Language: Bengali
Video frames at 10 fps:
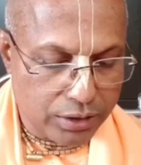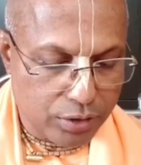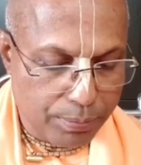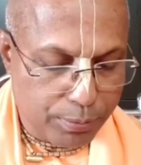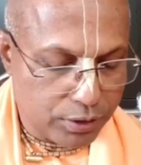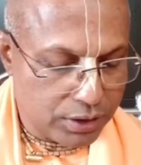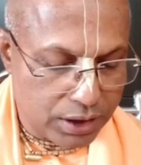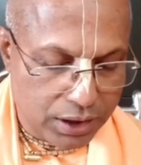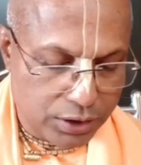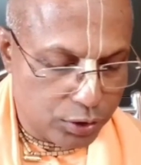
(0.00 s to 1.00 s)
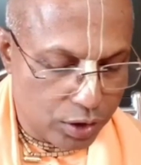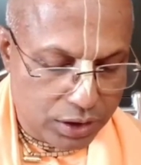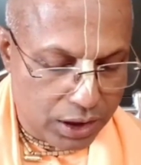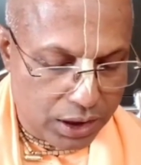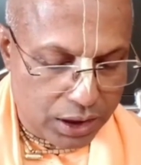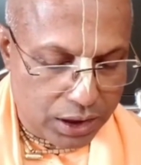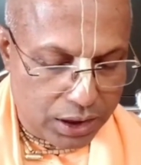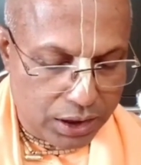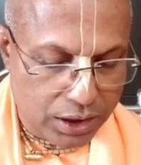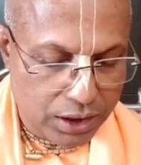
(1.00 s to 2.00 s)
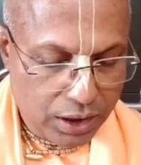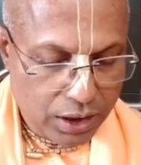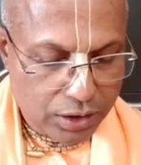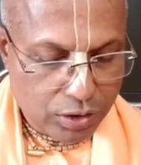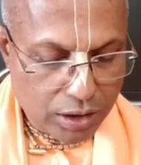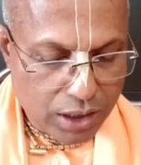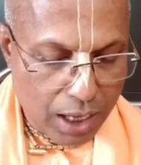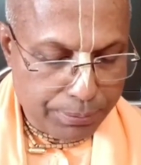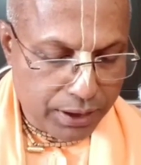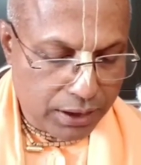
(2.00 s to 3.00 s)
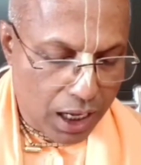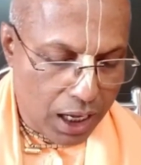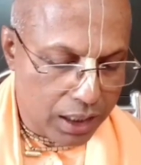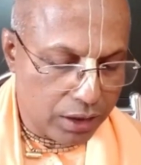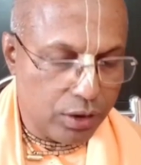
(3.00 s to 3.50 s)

তপস্বিনী সতী তথাপি তাহার দ